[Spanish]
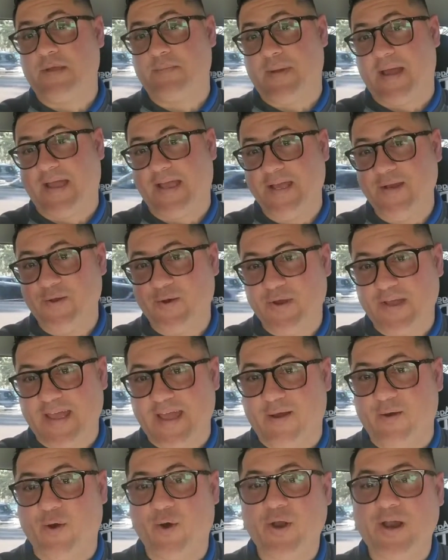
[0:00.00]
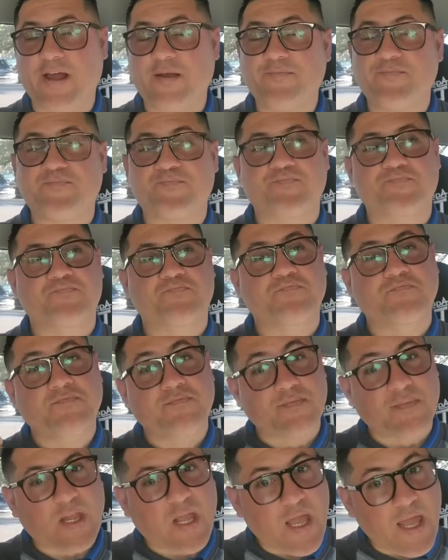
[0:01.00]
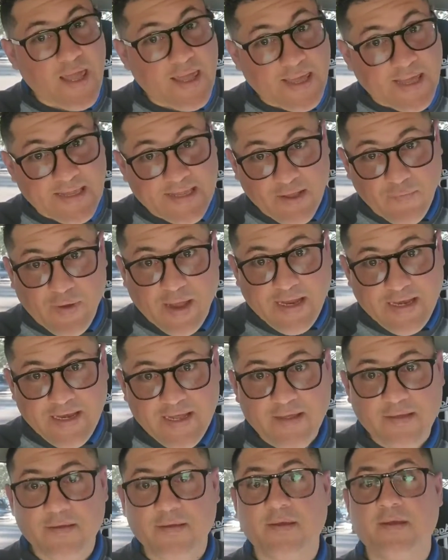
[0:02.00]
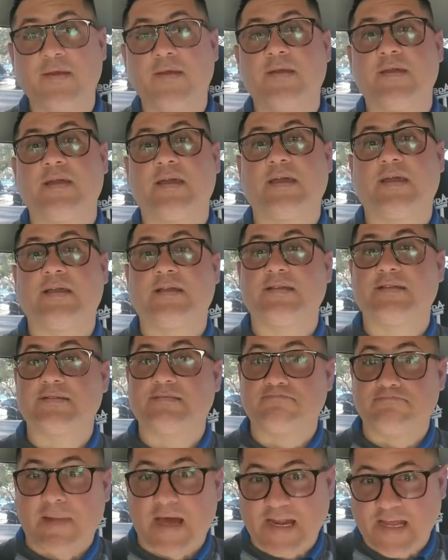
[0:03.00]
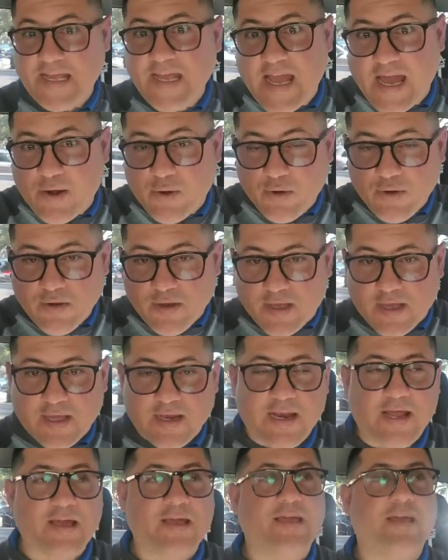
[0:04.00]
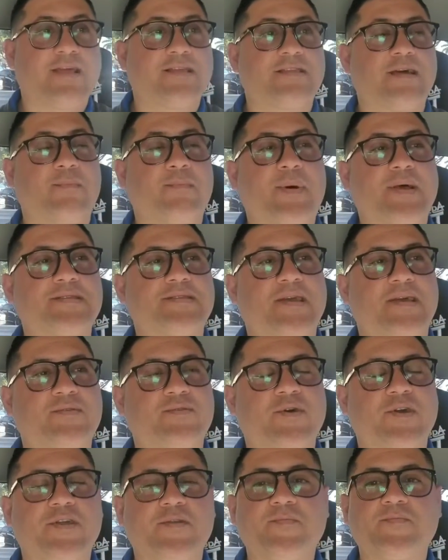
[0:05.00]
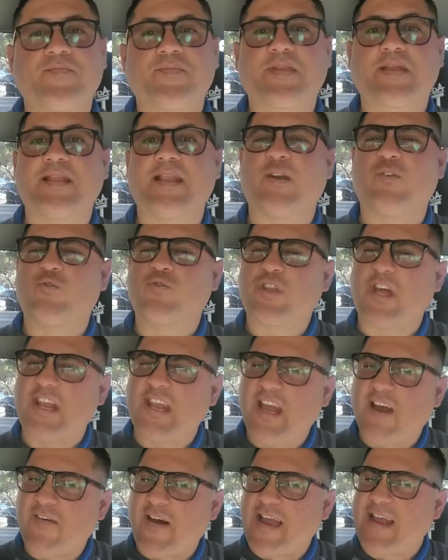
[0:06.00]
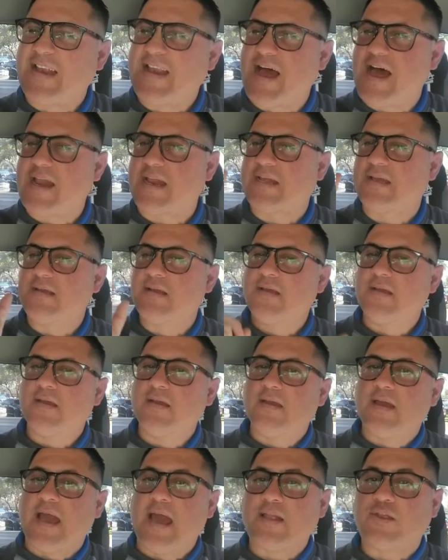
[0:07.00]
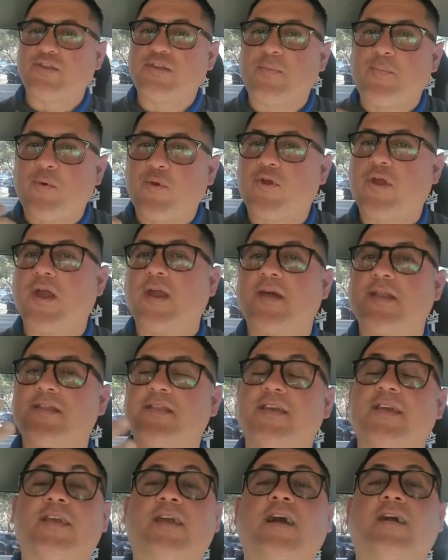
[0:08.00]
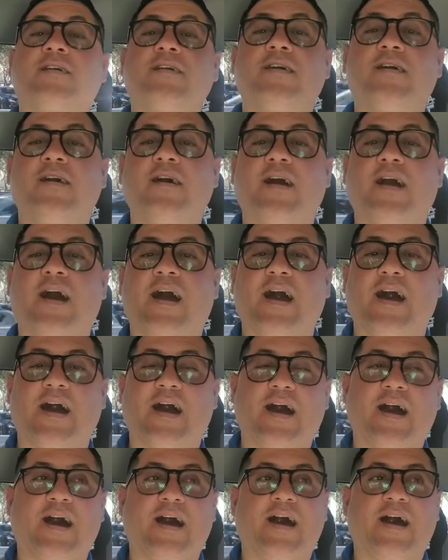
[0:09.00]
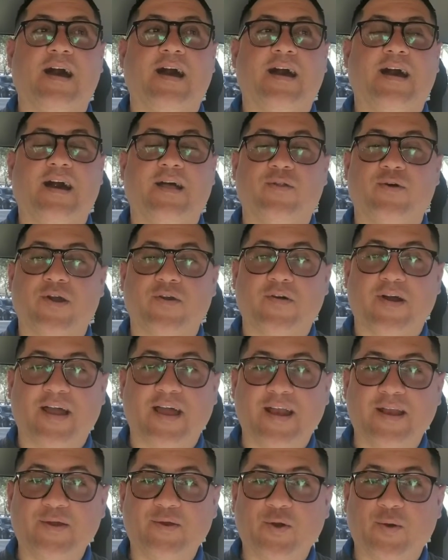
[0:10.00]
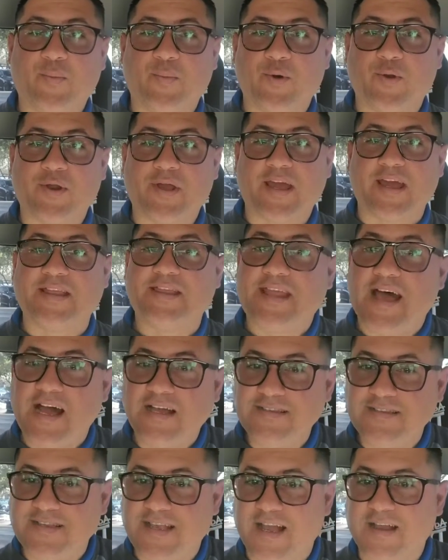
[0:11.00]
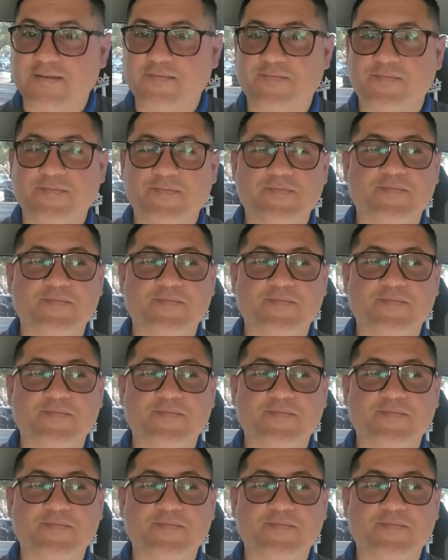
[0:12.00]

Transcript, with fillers: me imagino que ahora en este baile, eh, María, ¿no? Que es la que están paseando ahí, le gustaría bailar. Entonces, ¿por qué critican a los evangélicos? Porque danzan